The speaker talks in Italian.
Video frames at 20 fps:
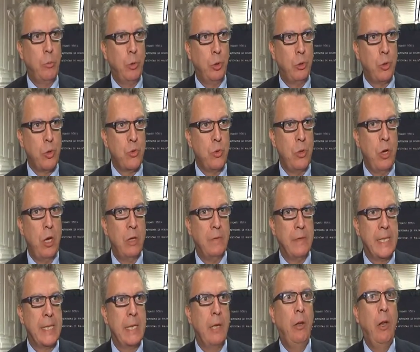molto
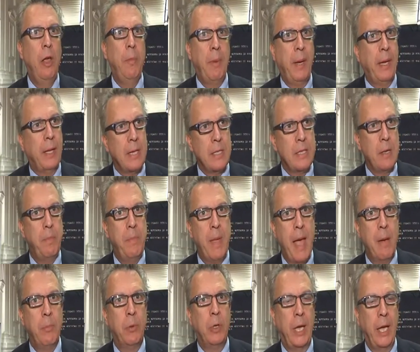sull'innovazione perché
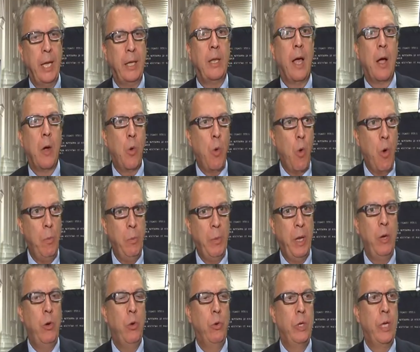sappiamo che da come
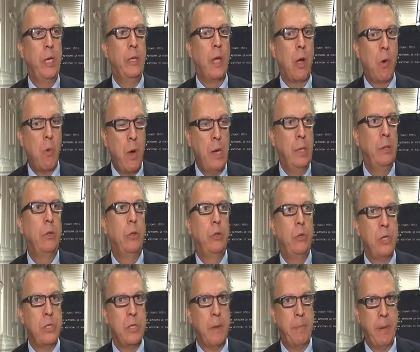noi e da quanto
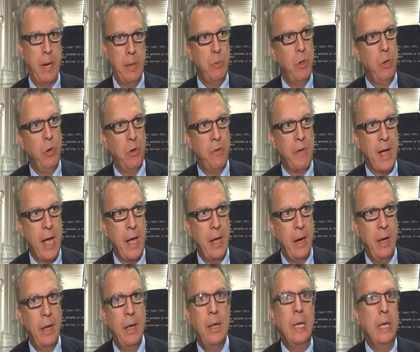noi sapremo
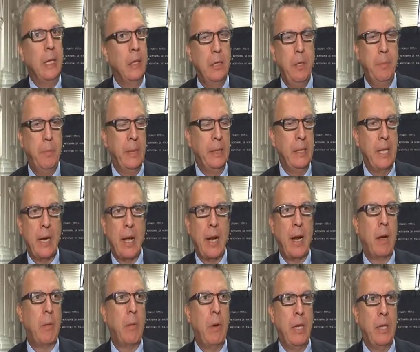innovare dipenderà
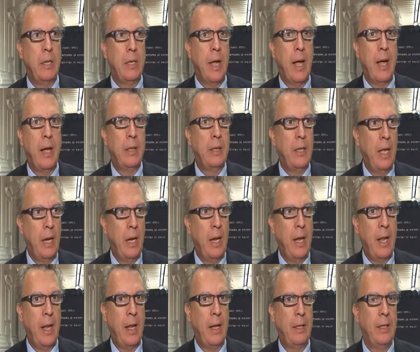la qualità
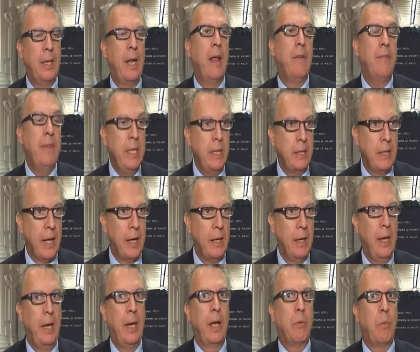del, della vita
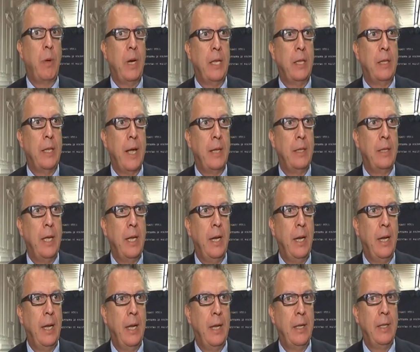e la qualità
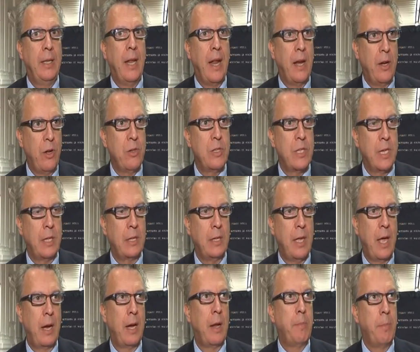del, della nostra
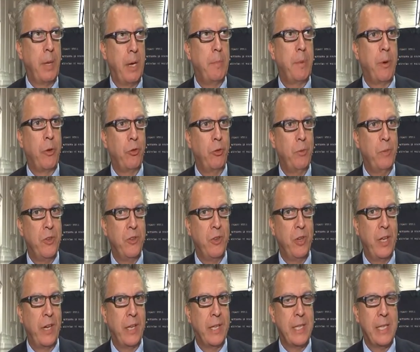terra per le prossime
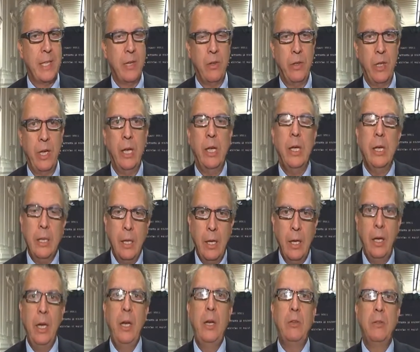generazioni.
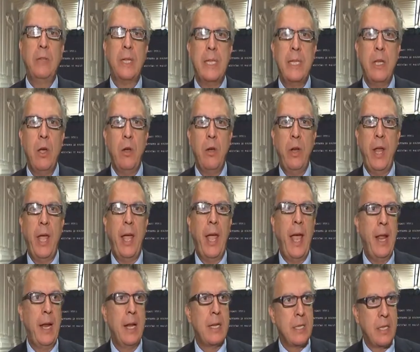L'innovazione
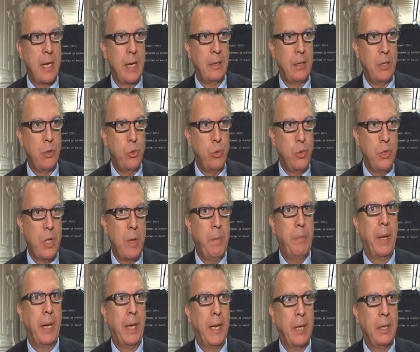è la strada giusta
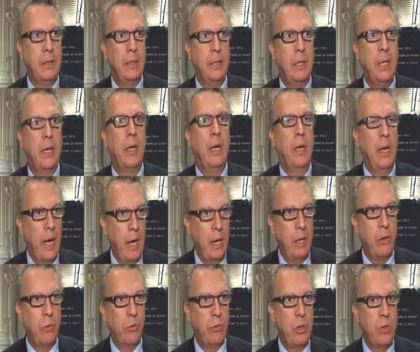per garantire ai
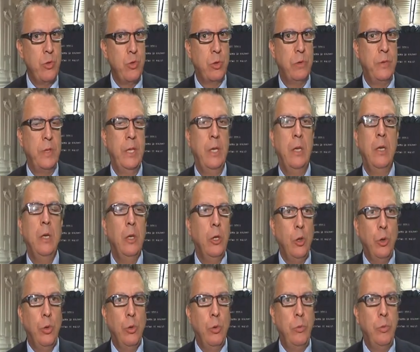nostri giovani
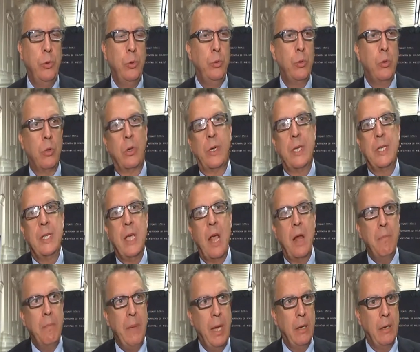un futuro che sia
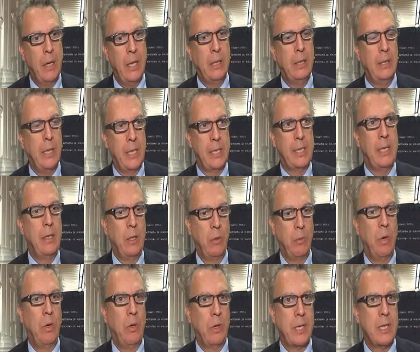almeno all'altezza di
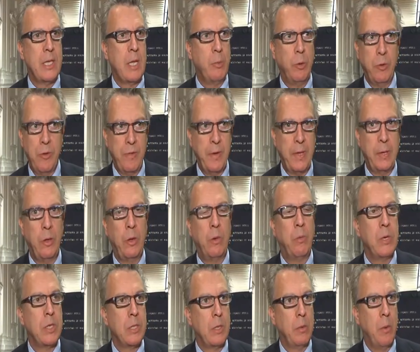quello che stiamo vivendo in
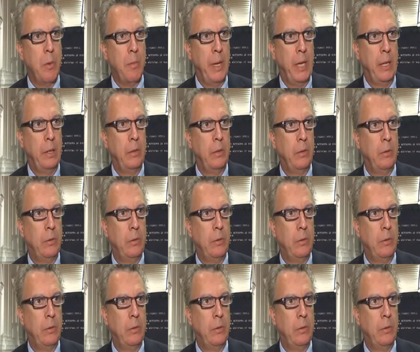questo momento.